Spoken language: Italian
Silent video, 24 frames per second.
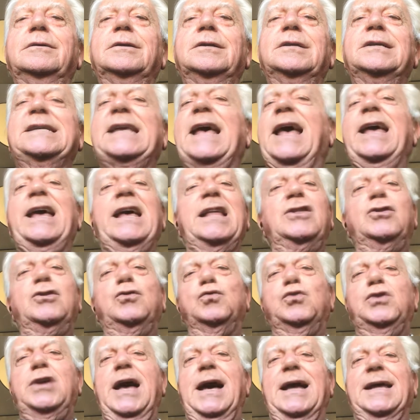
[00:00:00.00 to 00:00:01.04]
Sei
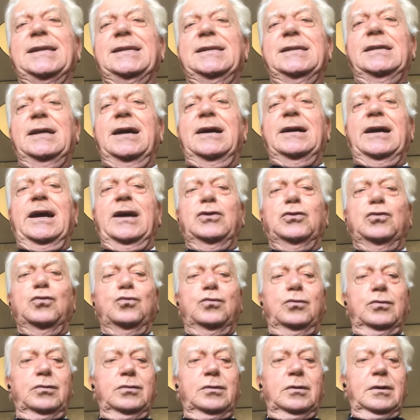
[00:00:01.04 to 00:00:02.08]
entusiasta anche
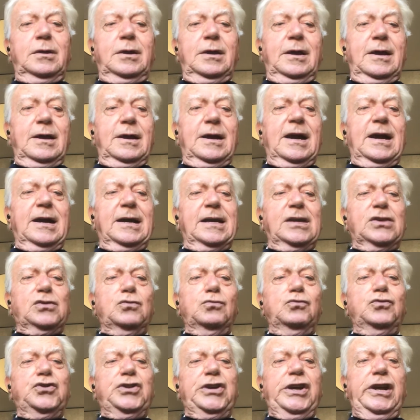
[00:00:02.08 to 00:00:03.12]
tu, anche
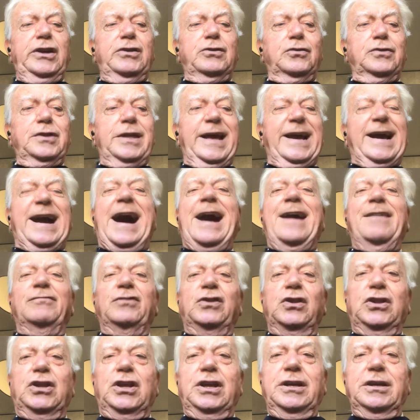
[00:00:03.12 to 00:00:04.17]
sul Giro
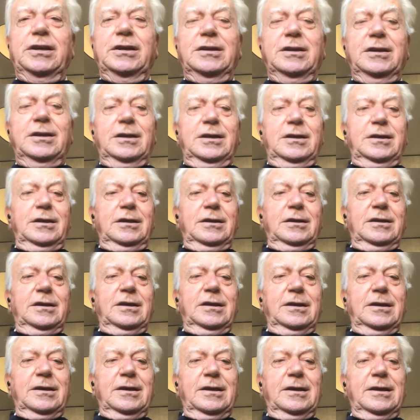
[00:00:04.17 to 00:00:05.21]
decanti
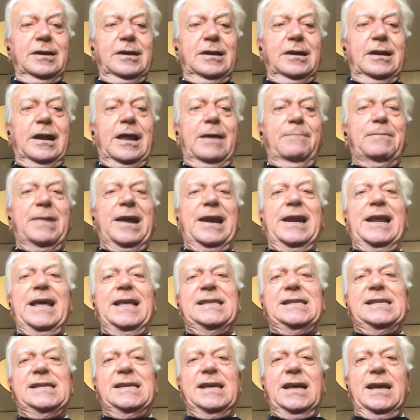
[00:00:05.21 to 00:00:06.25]
eh, le
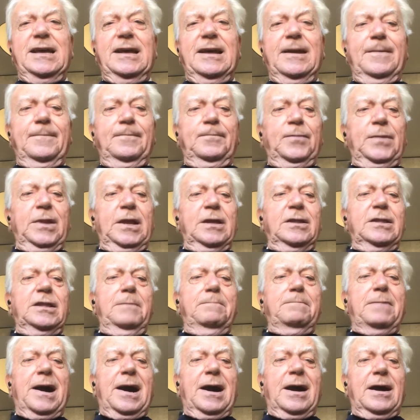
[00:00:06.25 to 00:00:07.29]
bellezze
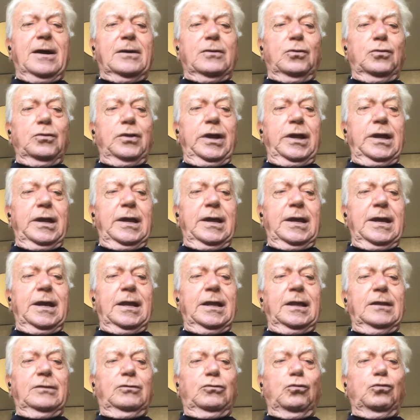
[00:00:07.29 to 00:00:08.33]
di Bacoli
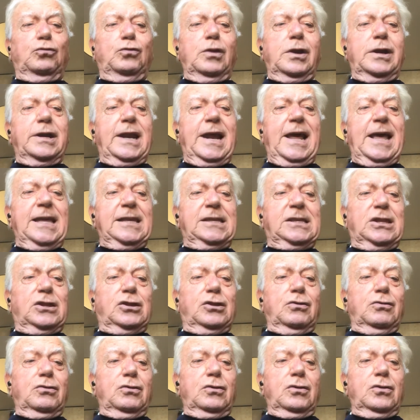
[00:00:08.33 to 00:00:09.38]
e tutto il
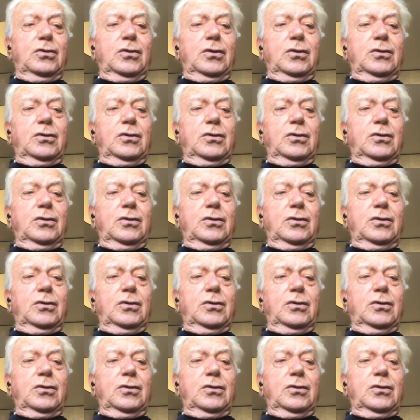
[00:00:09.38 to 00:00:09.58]
resto.